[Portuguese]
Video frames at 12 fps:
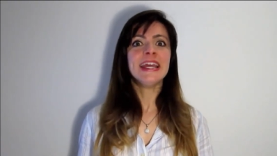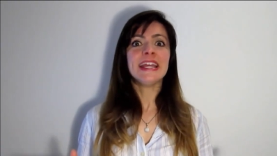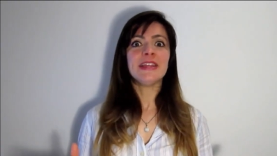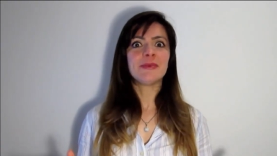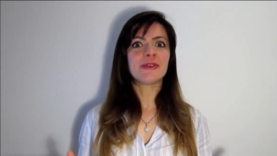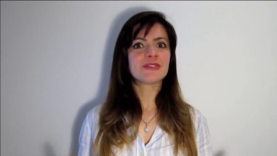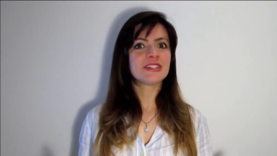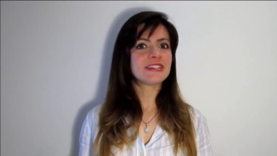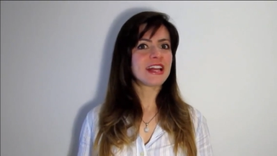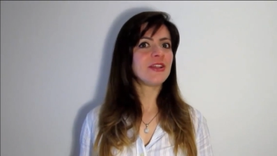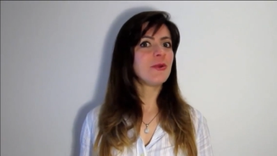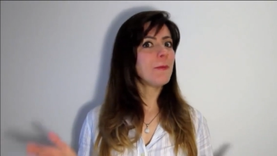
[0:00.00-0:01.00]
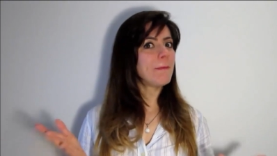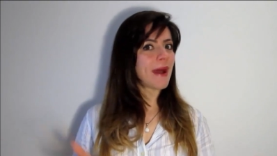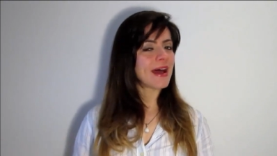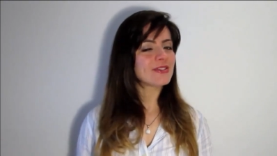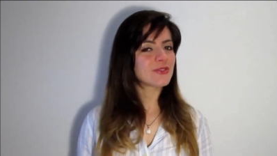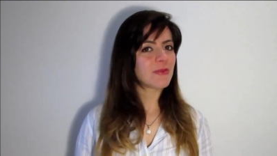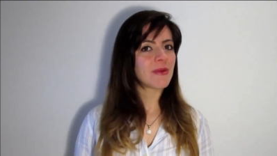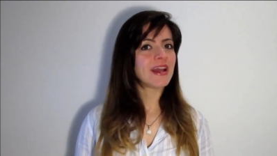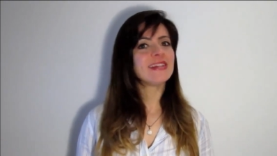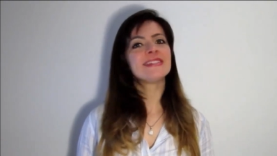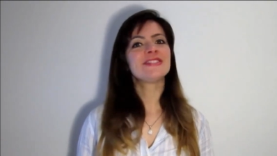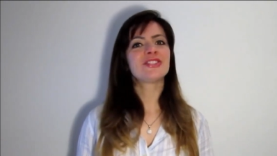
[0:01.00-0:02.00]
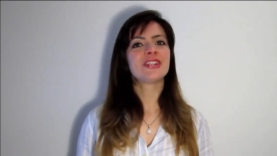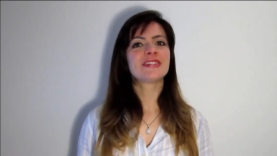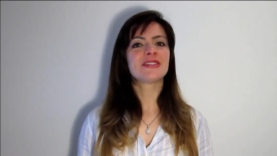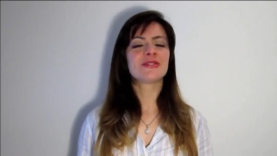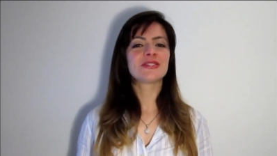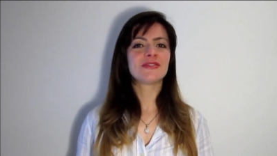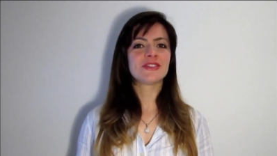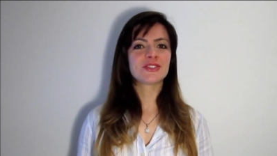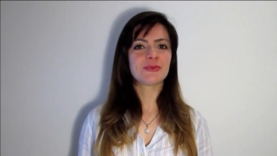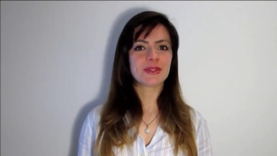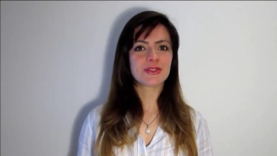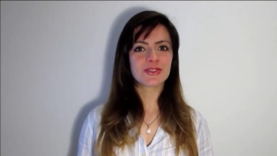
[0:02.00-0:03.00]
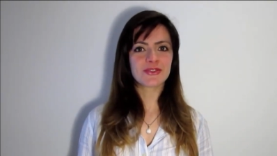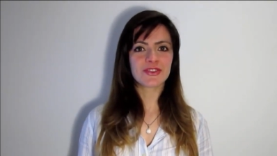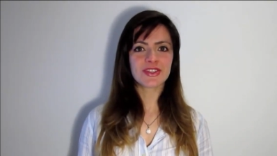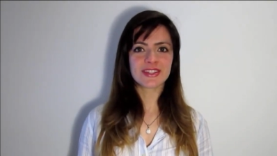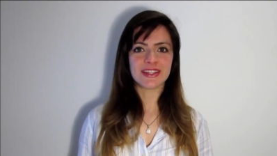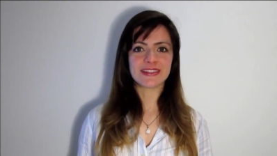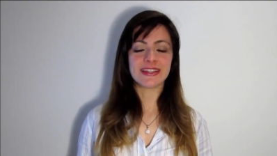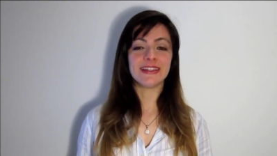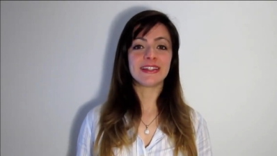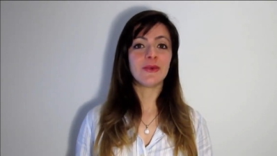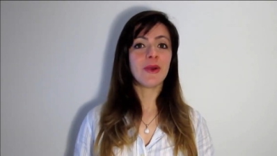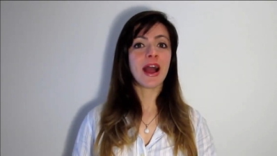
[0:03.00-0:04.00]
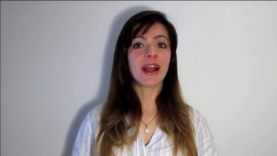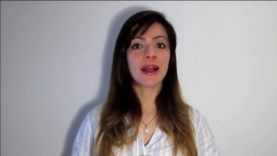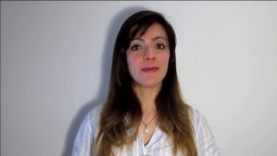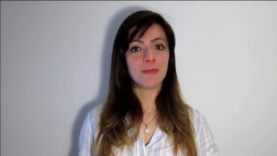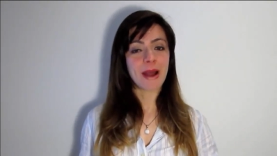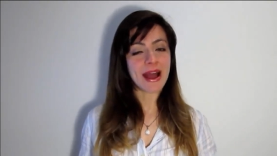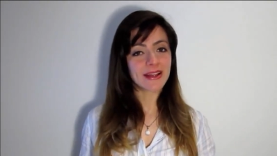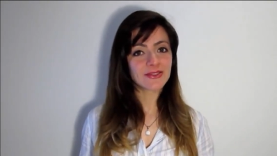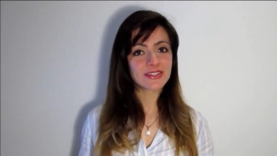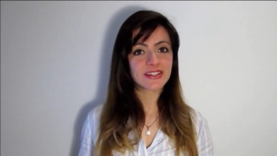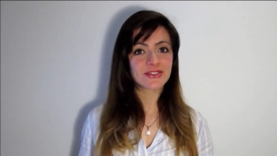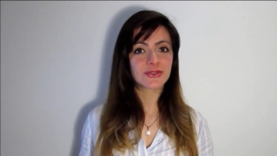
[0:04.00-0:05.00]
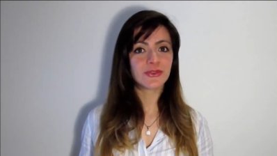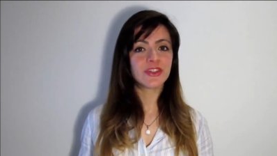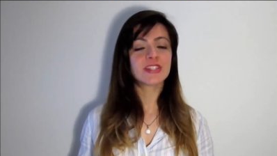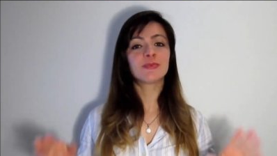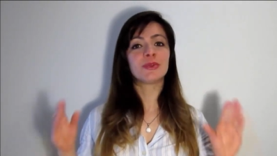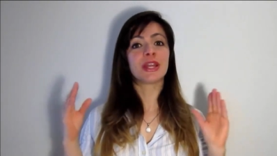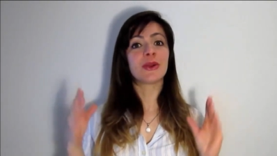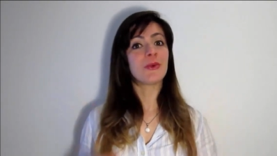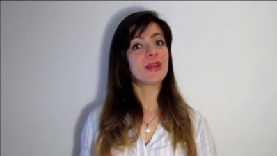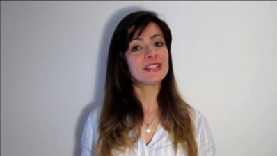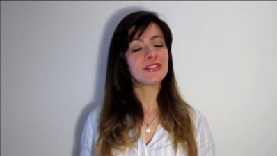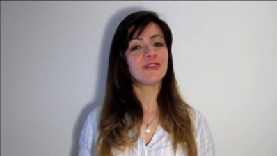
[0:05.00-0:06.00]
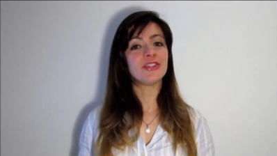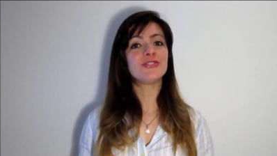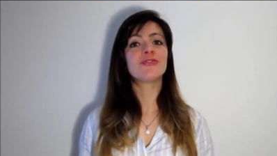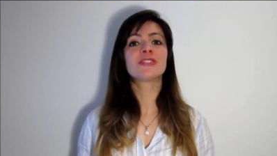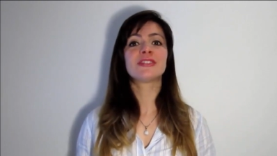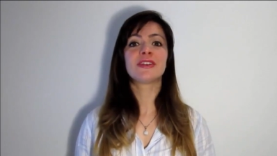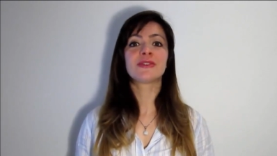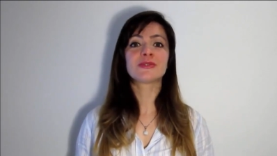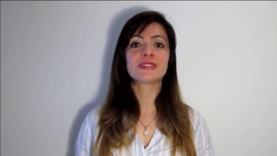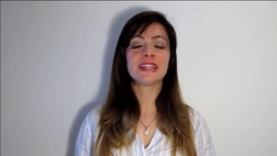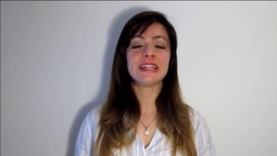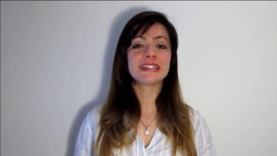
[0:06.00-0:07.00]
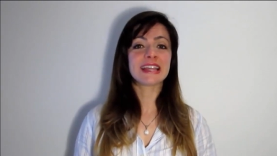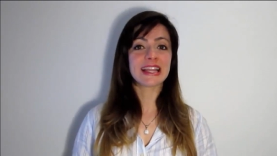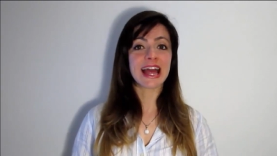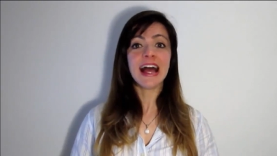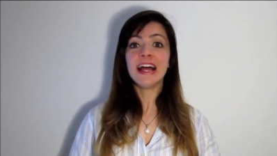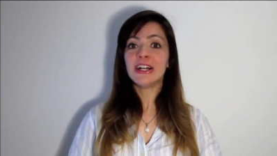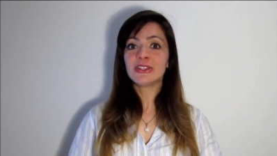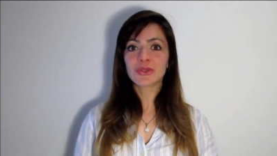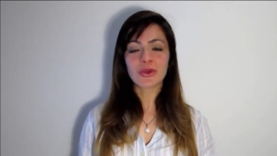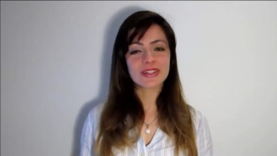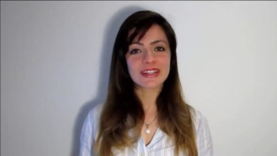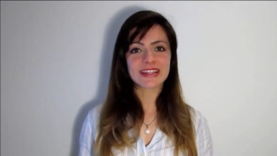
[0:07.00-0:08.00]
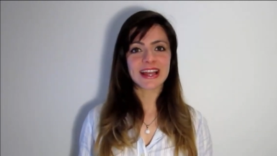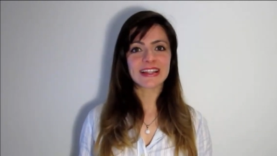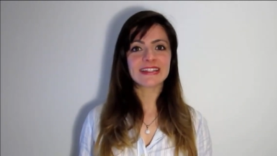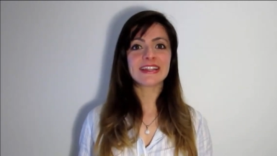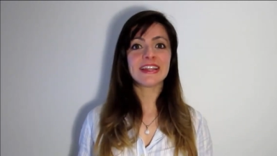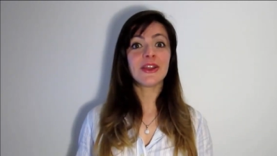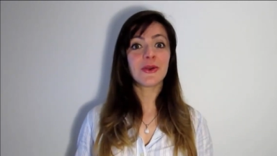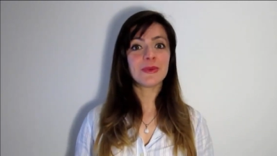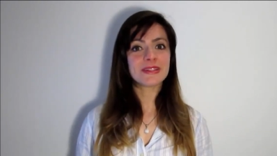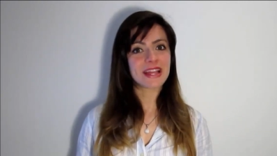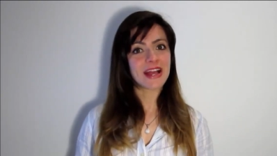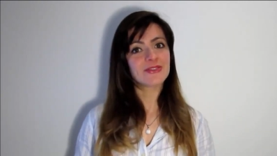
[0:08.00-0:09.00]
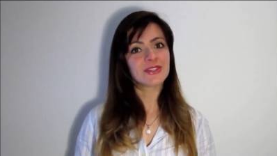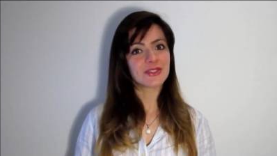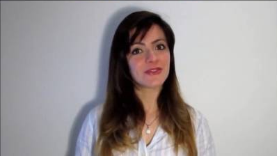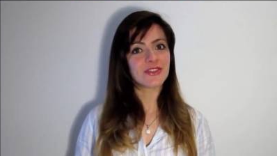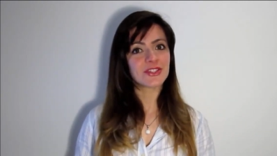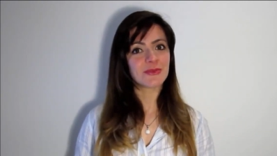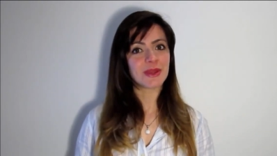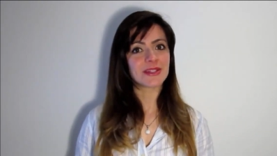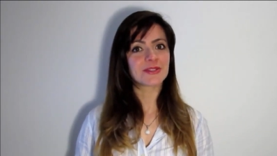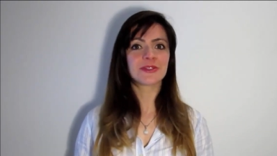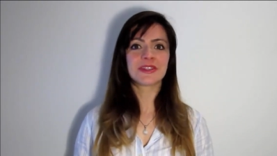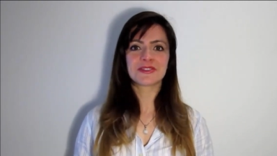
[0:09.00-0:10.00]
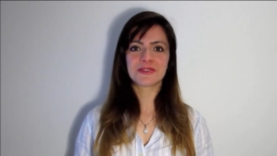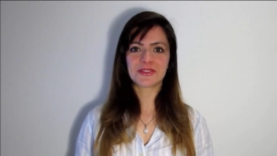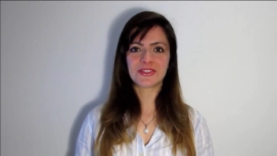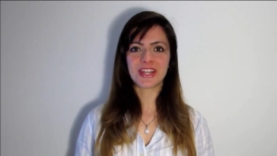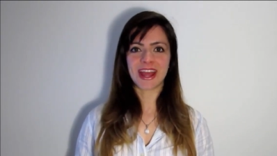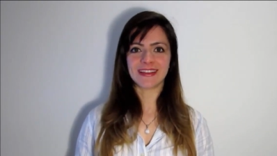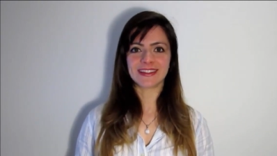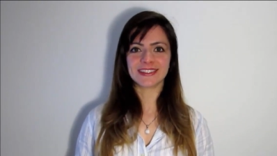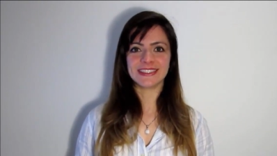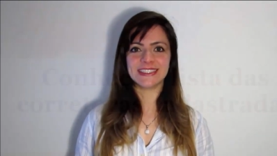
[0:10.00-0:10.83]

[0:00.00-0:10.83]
e para vocês darem um passo a mais em direção aos investimentos de vocês. Então acabaram-se as dúvidas, porque com esse vídeo você vai conseguir sanar todas elas e começar os seus investimentos no Tesouro Direto.